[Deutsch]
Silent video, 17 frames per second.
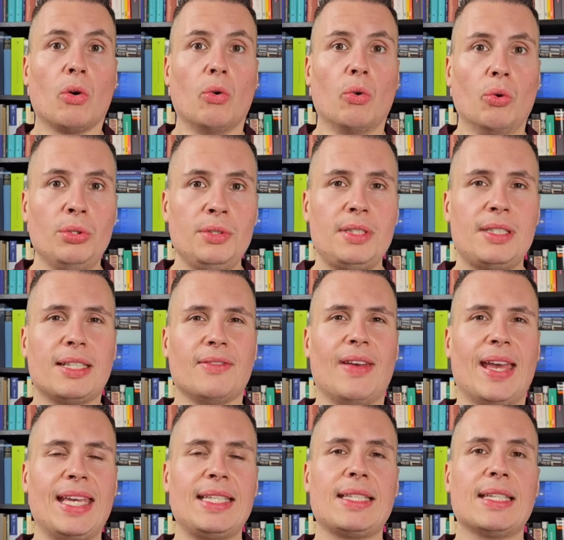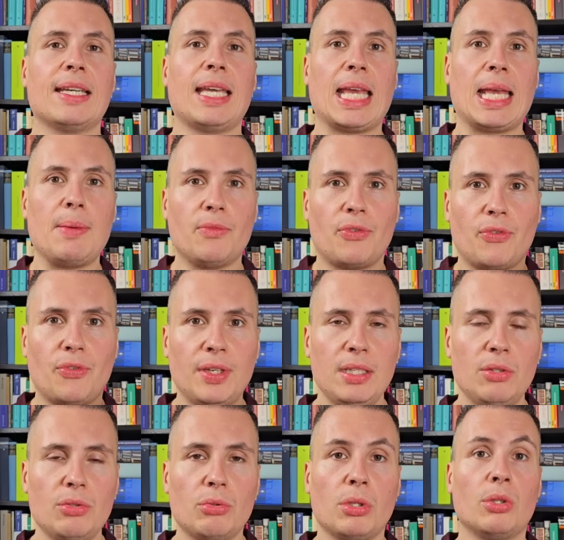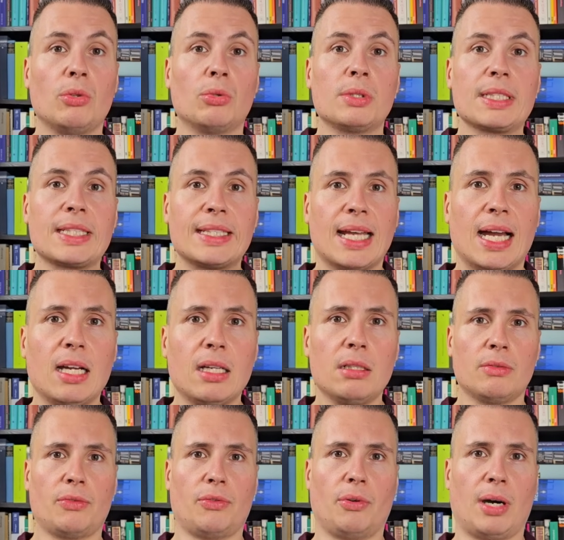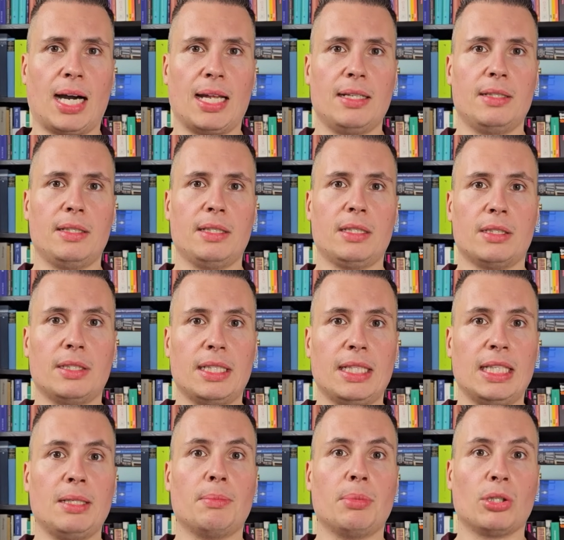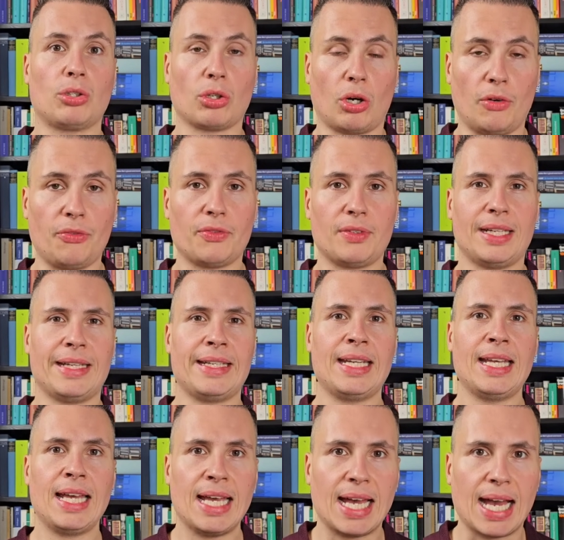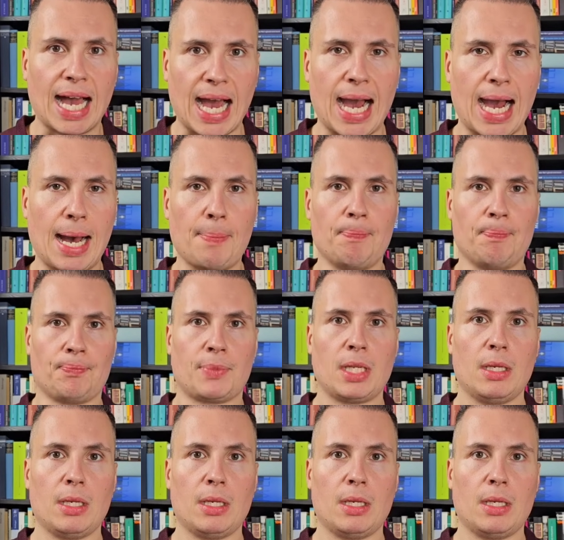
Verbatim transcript: und welche Empfindungen und Gedanken vor allen Dingen die Betroffenen haben.